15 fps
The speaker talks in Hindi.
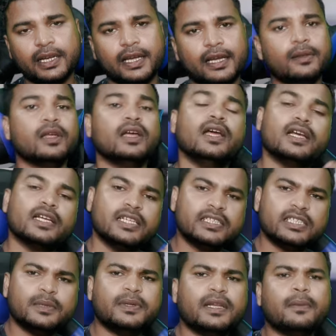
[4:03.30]
दिख रहा है
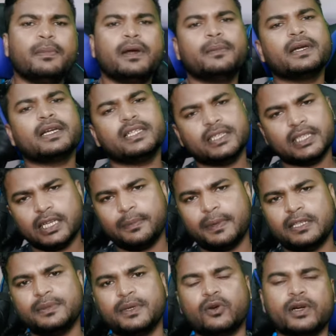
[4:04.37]
किसी भी नंबर में किसी के
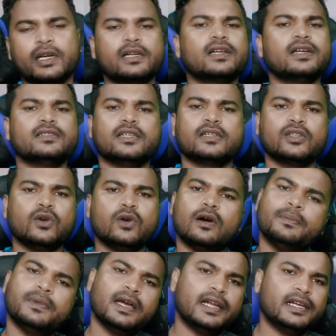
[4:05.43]
पास भी कॉन्टैक्ट कर सकते
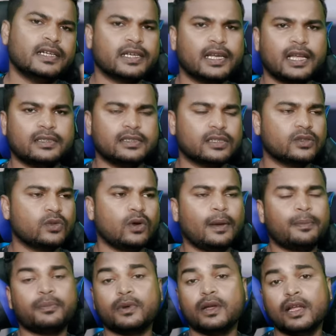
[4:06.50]
हो अपना एडिट करा सकते
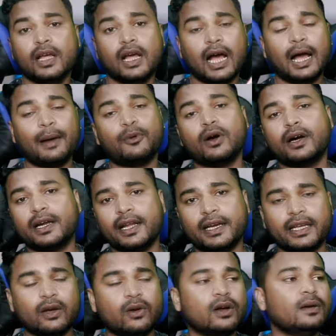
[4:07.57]
हो आप आपको
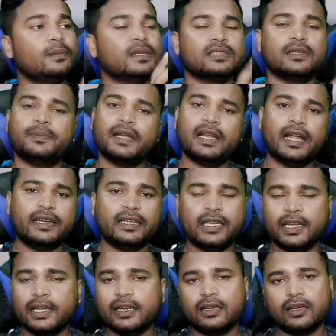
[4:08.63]
करना क्या होगा बस अपना
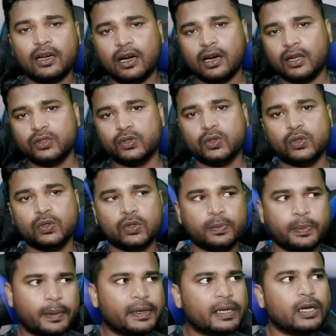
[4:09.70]
आई लिंक और जो
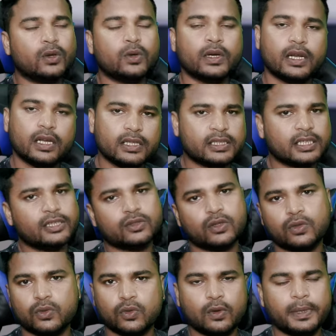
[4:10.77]
पेमेंट करोगे ना स्क्रीन
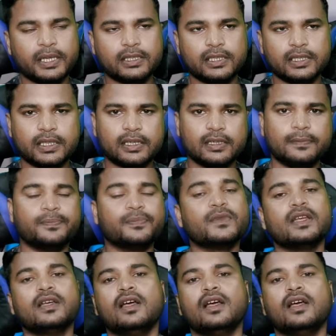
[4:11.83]
उनको भेज दीजिएगा